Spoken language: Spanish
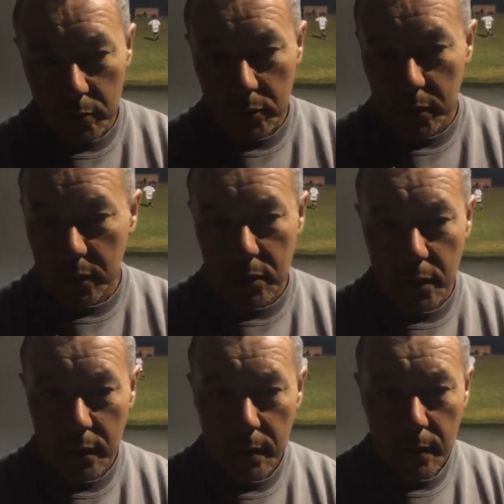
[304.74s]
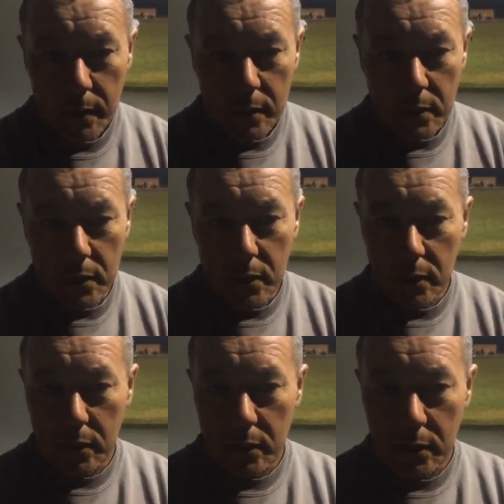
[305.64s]
como se dice,
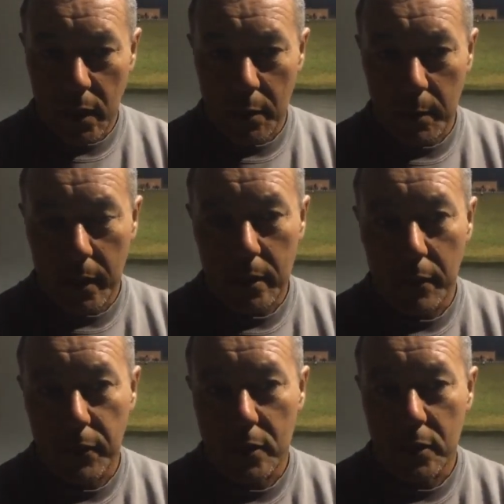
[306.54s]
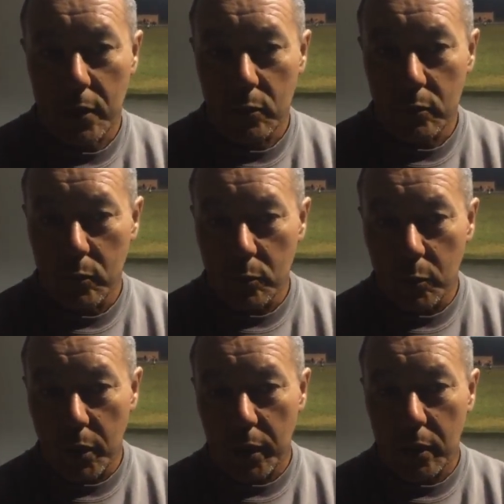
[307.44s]
y, y afianzar
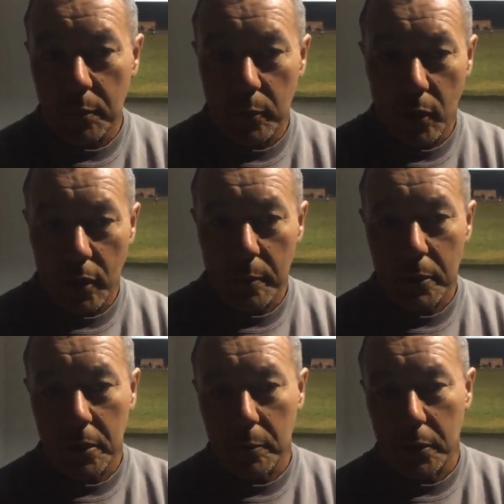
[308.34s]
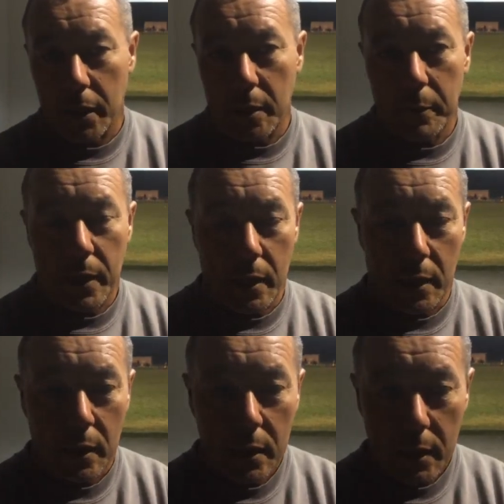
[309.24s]
un buen equipo ahora en pretemporada
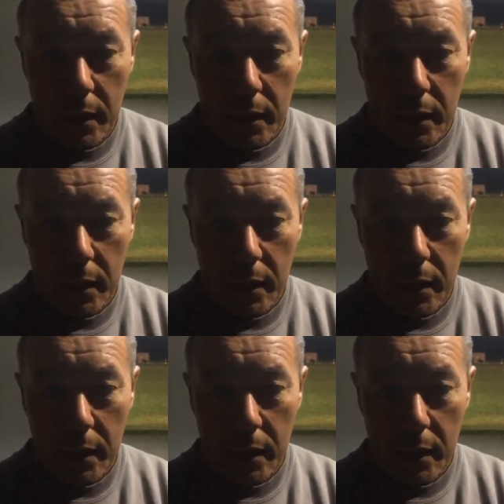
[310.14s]
para